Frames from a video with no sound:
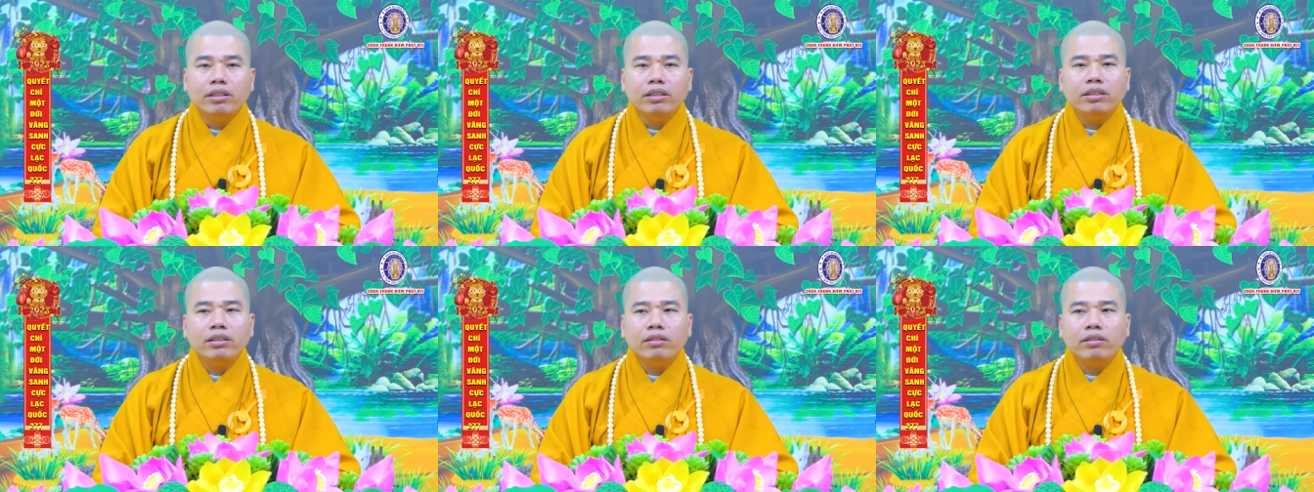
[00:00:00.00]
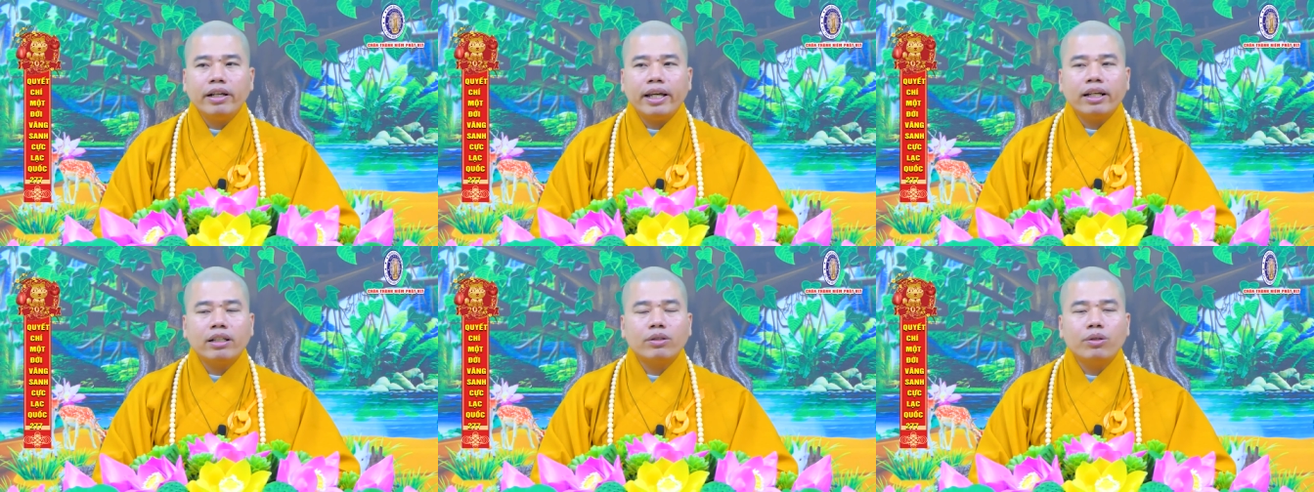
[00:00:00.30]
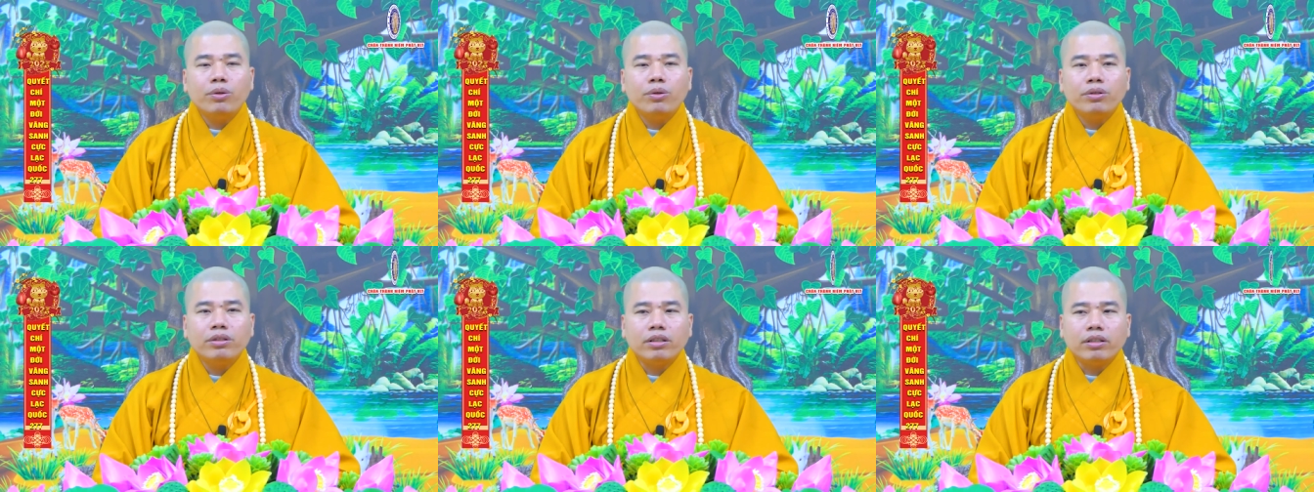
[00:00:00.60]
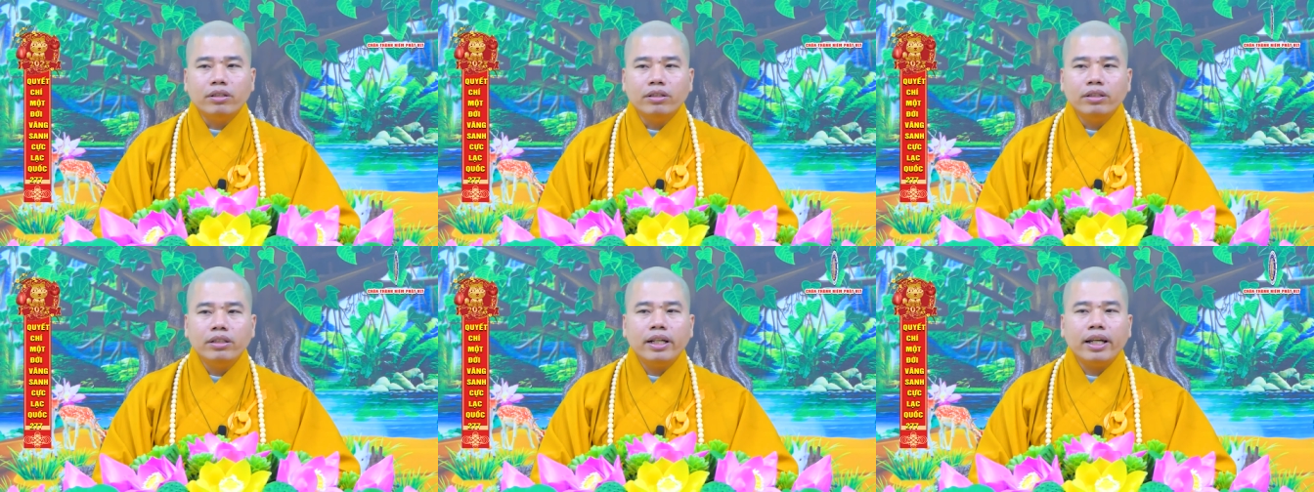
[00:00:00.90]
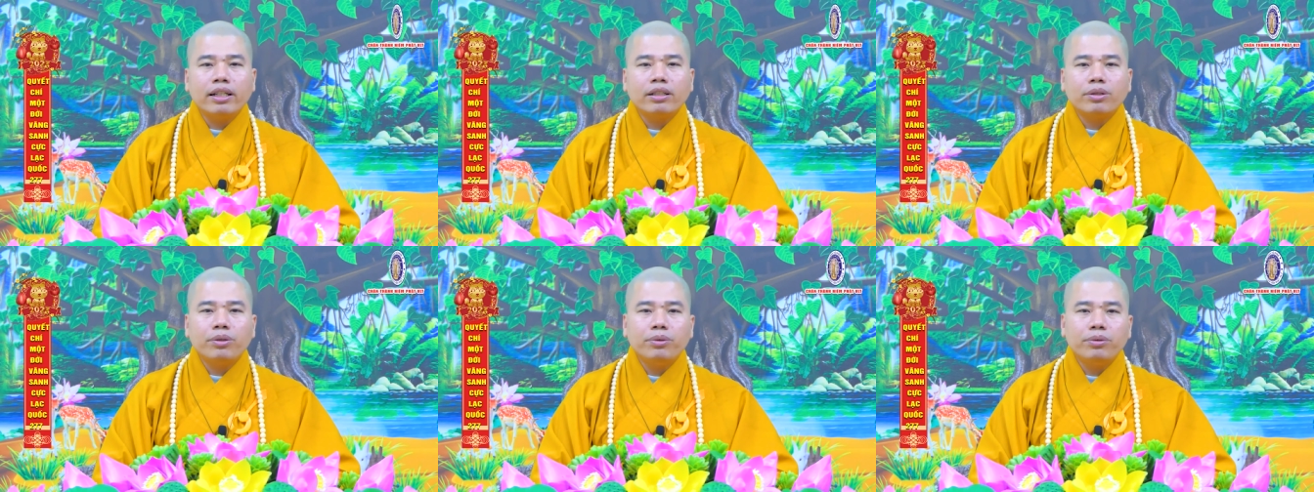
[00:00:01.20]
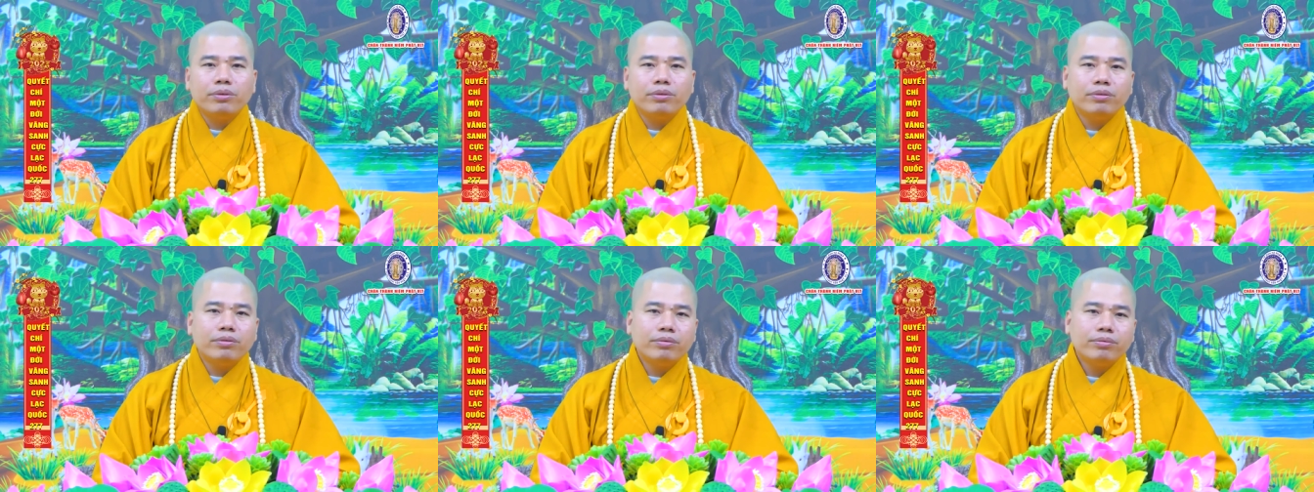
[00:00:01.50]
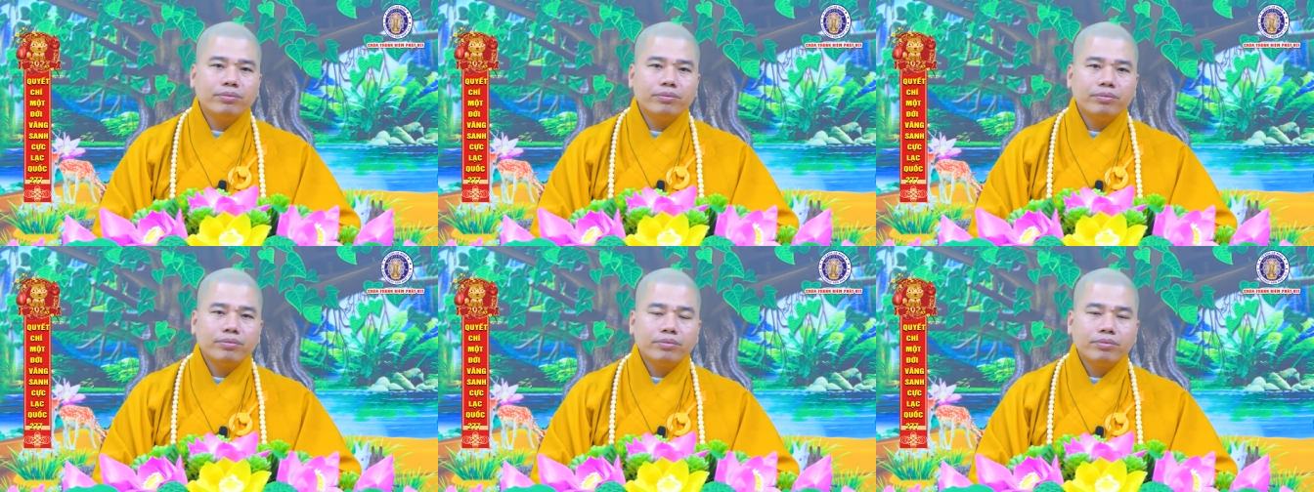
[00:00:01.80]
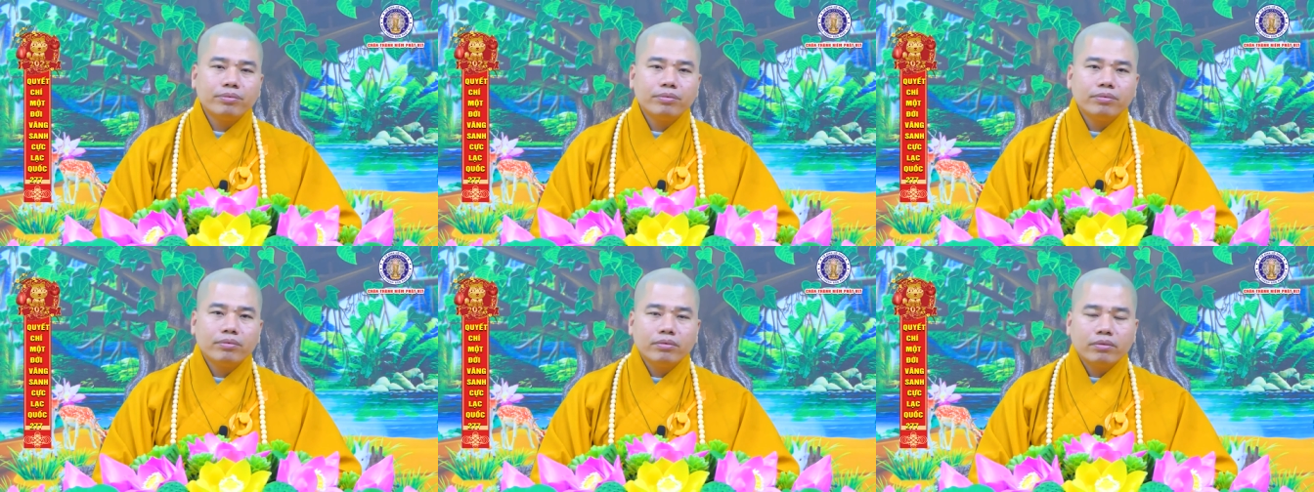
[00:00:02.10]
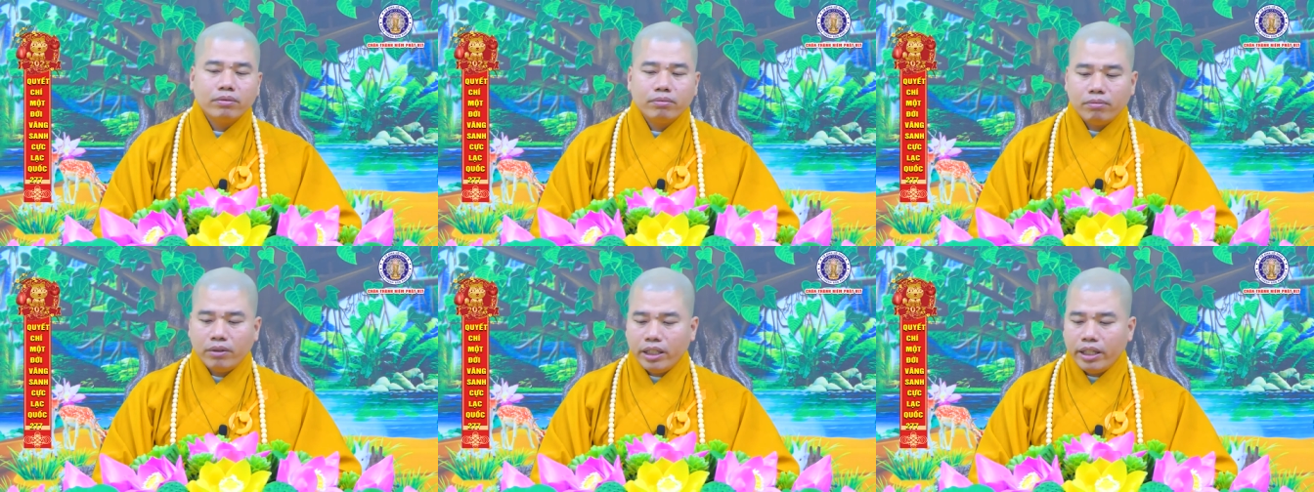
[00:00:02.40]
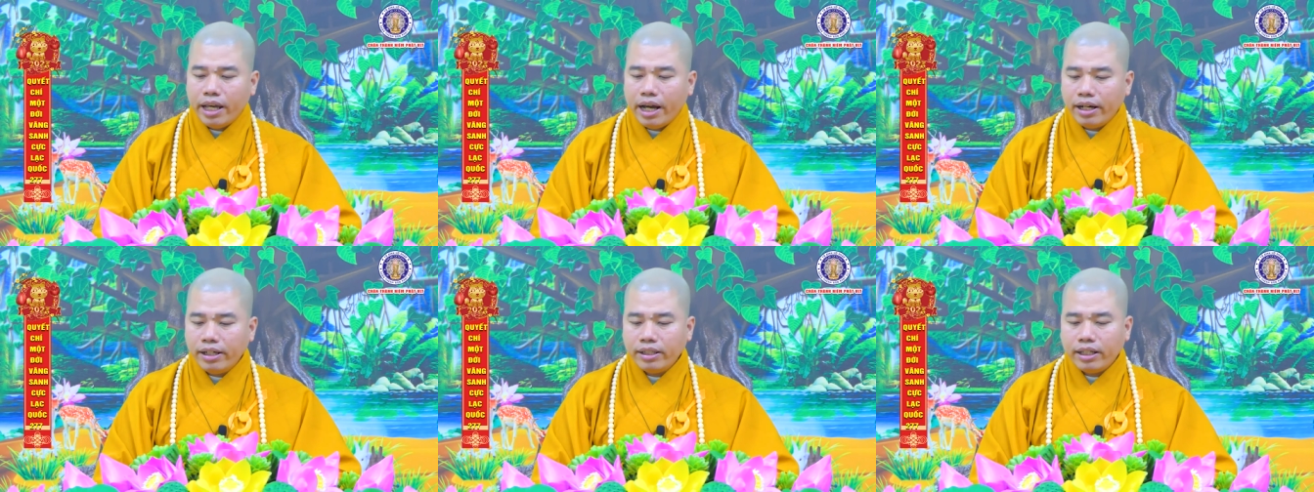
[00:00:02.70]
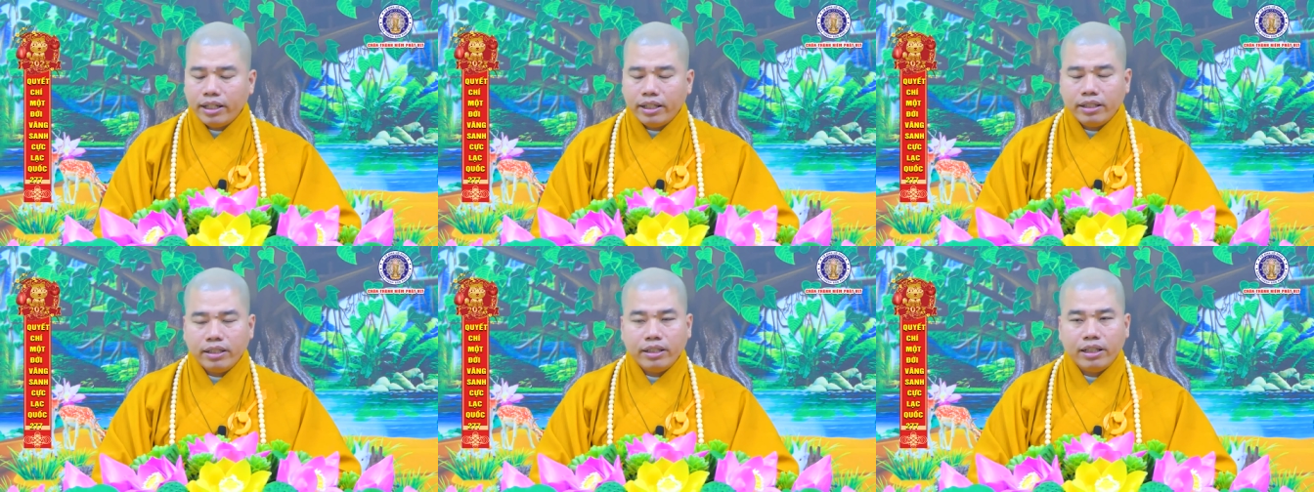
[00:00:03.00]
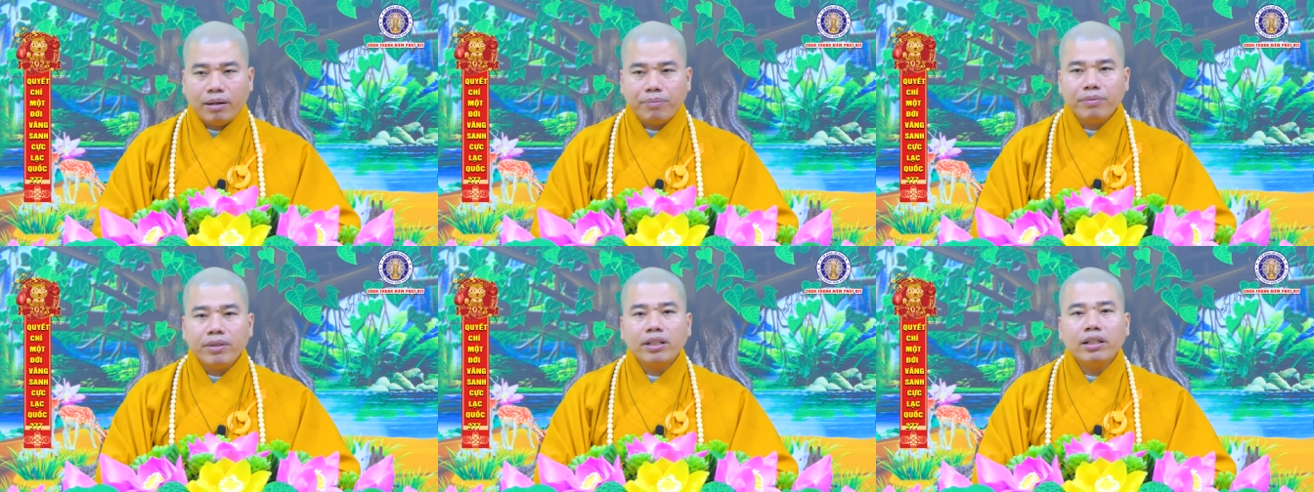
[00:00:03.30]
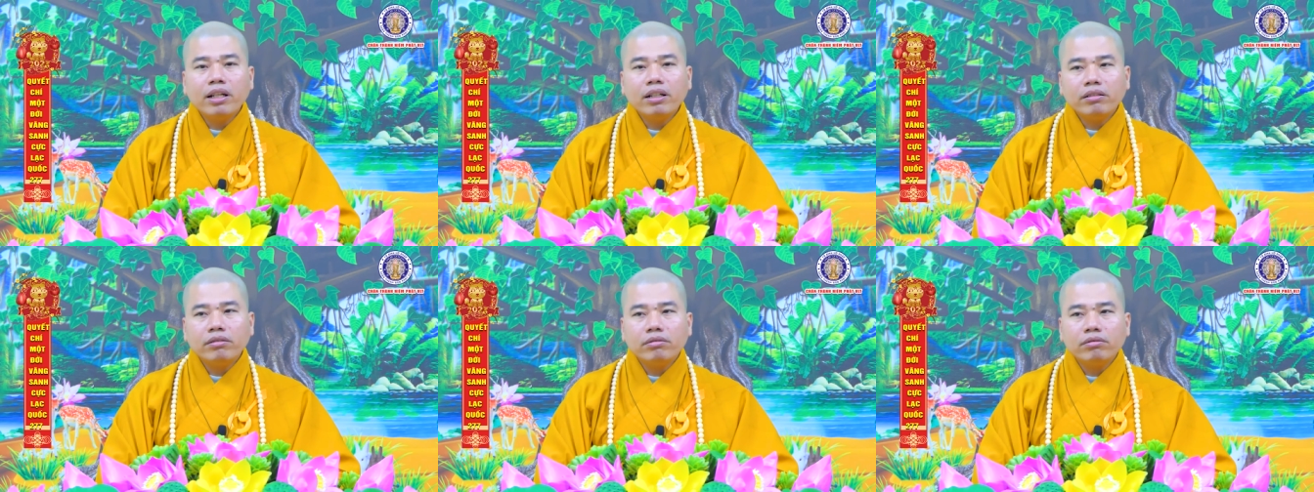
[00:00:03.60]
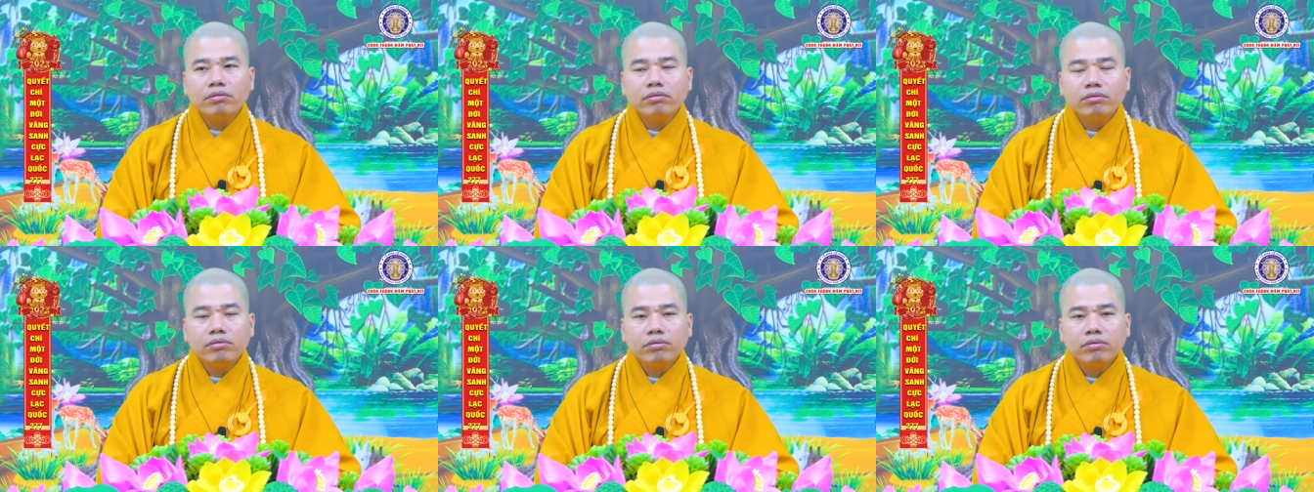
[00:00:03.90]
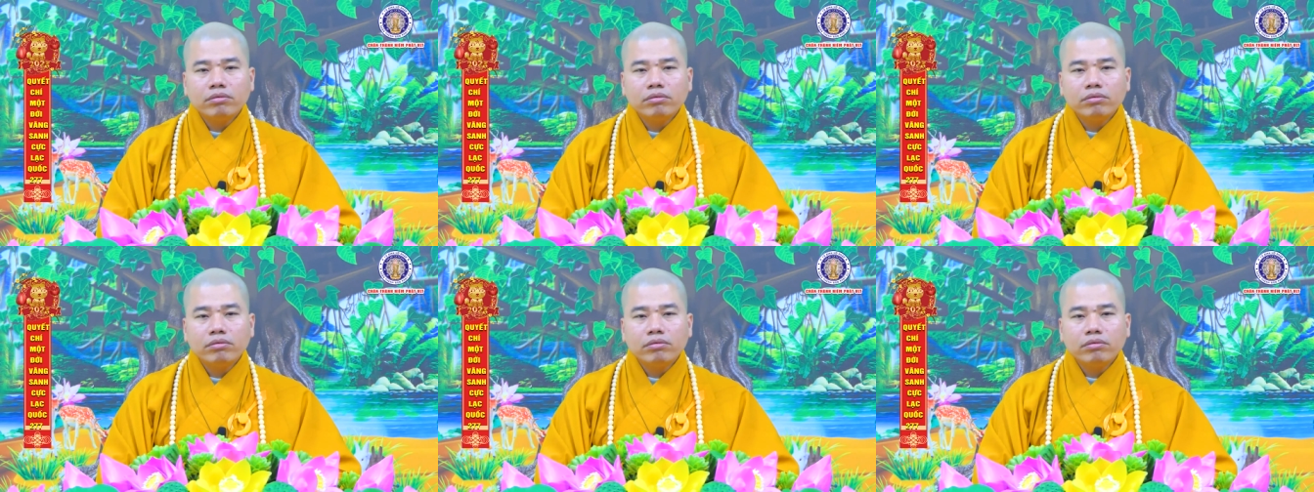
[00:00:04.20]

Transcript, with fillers: chửi ghen tuông chửi ghen tuông bà vợ này gặp những đức